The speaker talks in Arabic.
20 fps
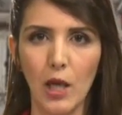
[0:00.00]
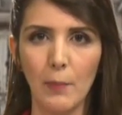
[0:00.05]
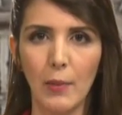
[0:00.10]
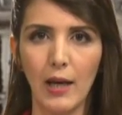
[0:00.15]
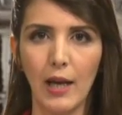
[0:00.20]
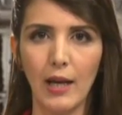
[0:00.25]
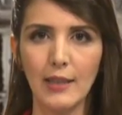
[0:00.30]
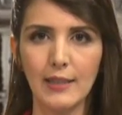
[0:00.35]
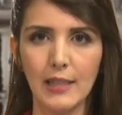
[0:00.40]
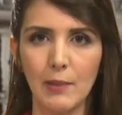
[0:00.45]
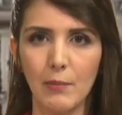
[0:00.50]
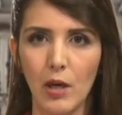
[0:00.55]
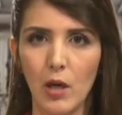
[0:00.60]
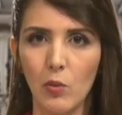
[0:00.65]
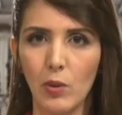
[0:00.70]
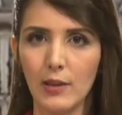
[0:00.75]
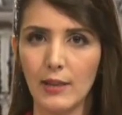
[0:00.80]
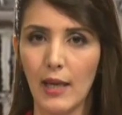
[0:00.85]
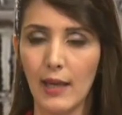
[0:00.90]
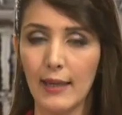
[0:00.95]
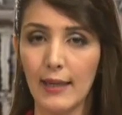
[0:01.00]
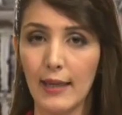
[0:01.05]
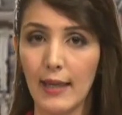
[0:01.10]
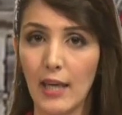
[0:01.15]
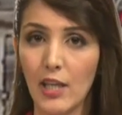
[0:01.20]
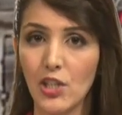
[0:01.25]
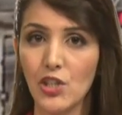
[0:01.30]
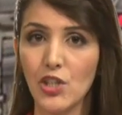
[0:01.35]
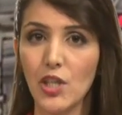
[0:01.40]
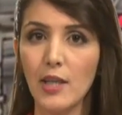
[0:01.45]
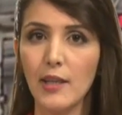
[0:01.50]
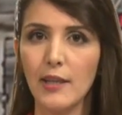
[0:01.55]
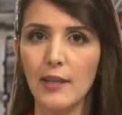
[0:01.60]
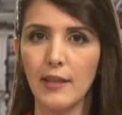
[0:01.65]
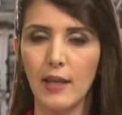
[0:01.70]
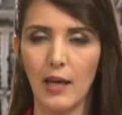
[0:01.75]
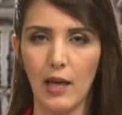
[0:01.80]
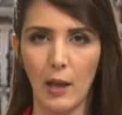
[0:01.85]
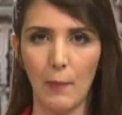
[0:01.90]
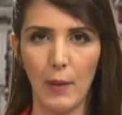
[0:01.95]
بالعاصمة والتحقيقات
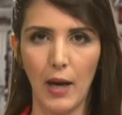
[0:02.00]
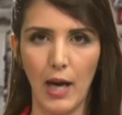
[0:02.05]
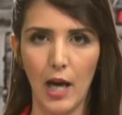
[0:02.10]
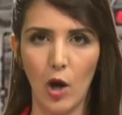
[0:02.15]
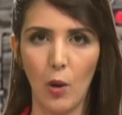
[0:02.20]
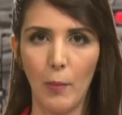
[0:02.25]
جارية معهم